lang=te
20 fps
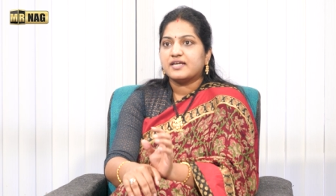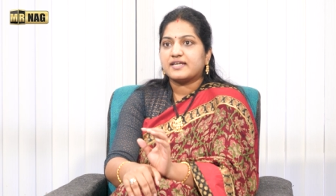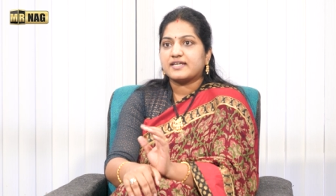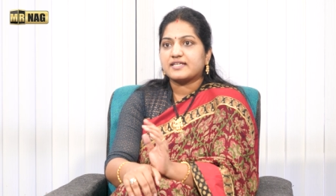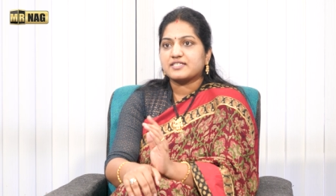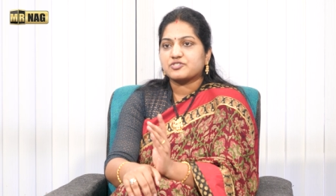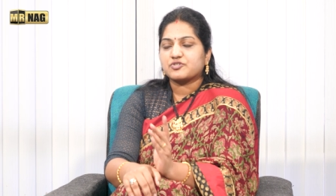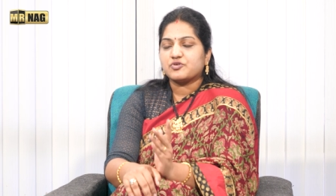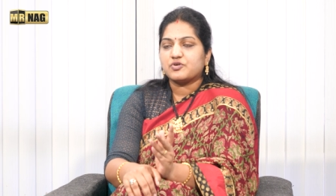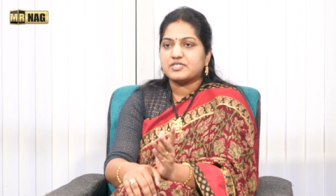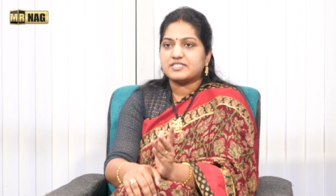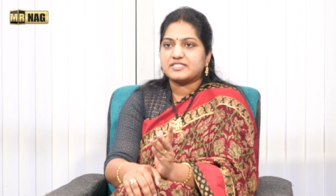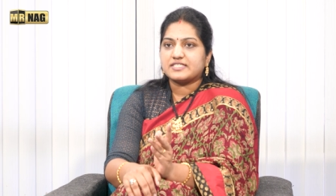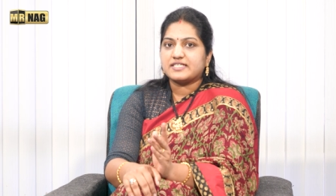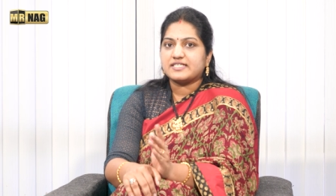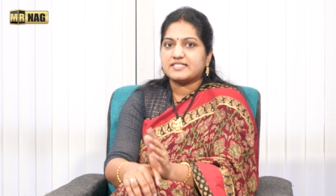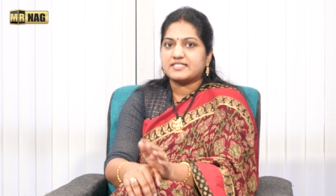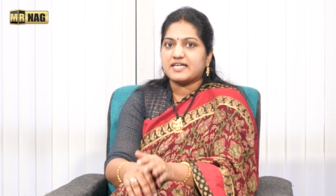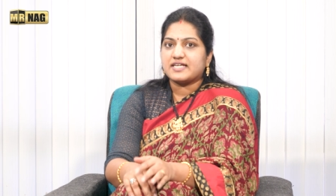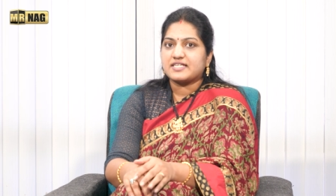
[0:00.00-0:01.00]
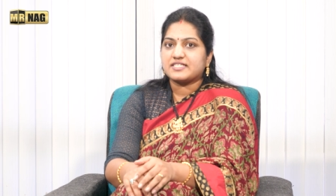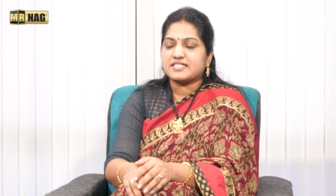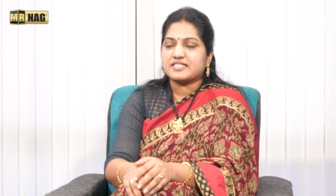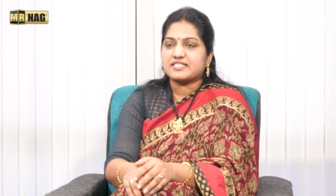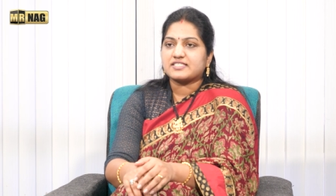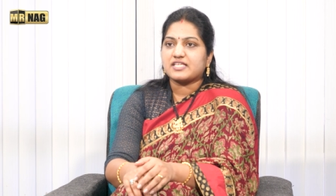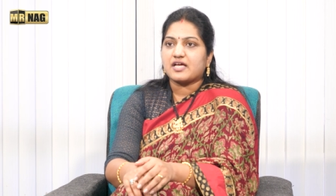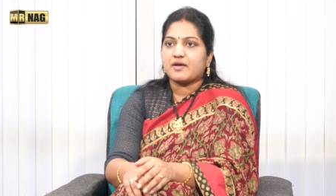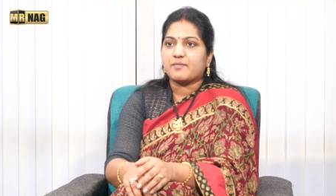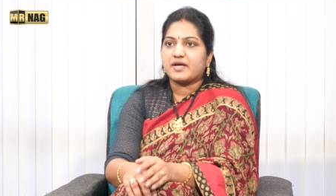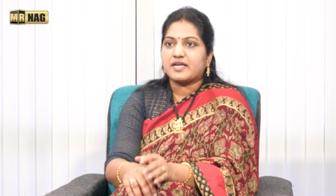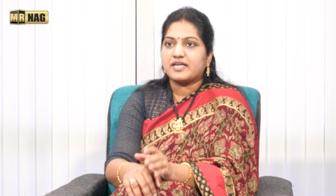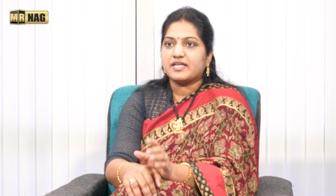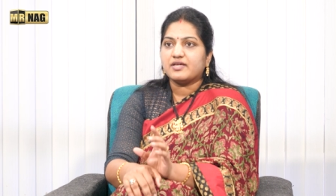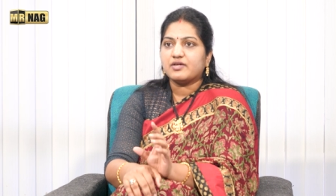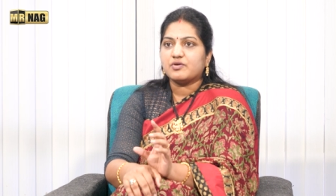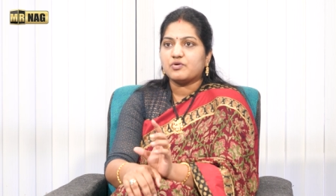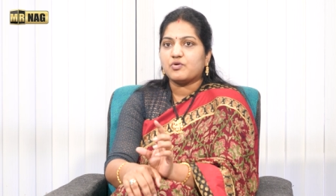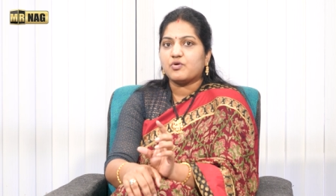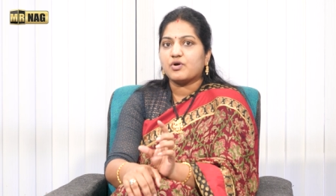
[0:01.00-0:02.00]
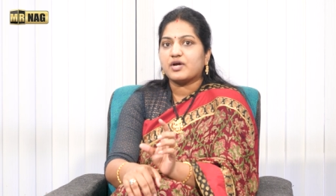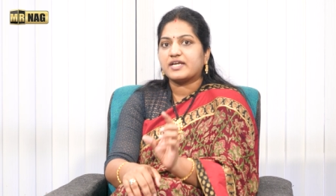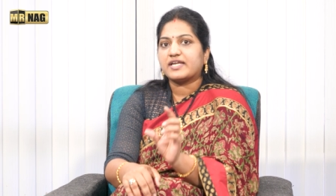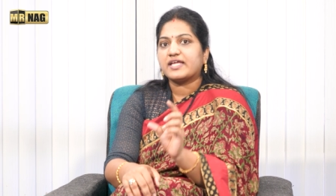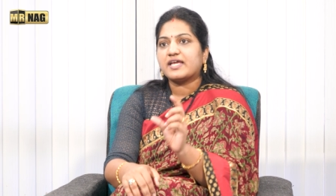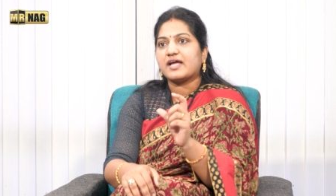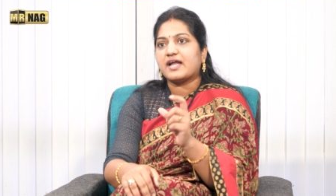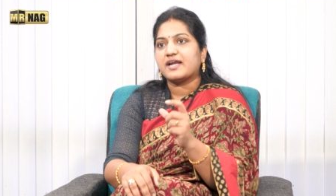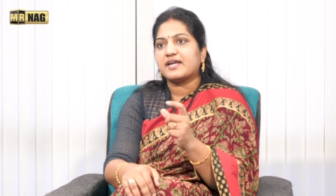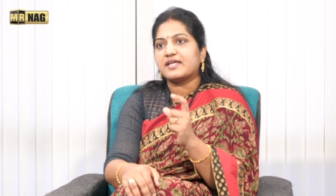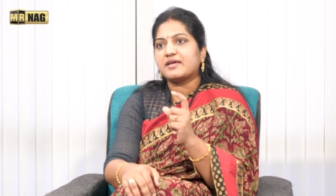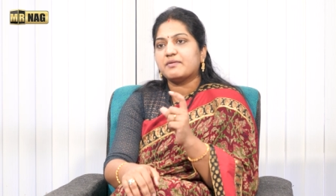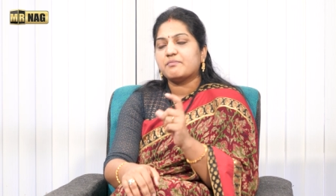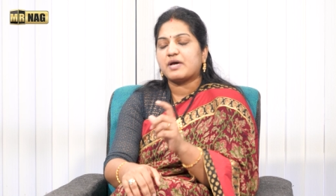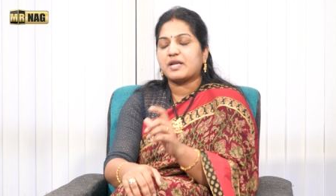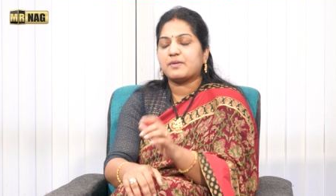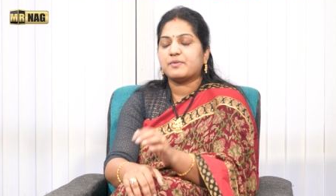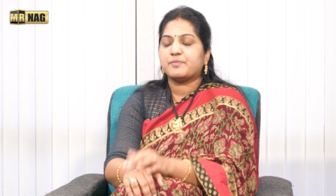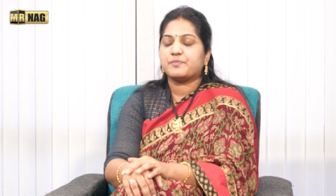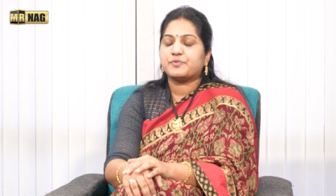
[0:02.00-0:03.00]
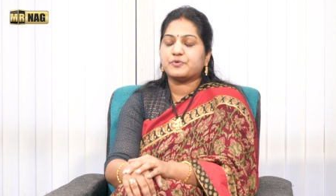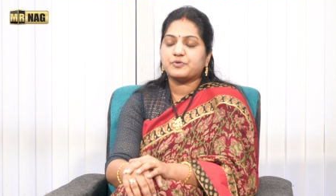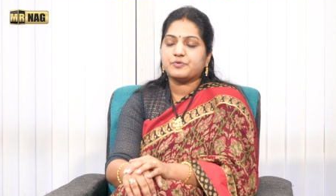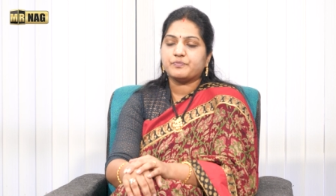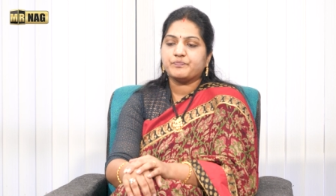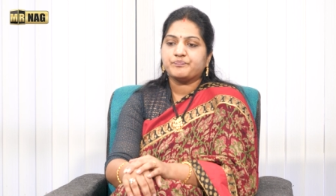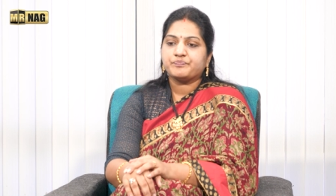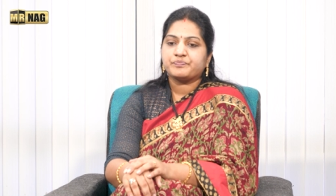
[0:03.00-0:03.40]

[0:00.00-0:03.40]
డ్రెస్ కోడ్స్ డిజైన్ చేస్తామని ఒకటే అంటే మనం ఇప్పుడు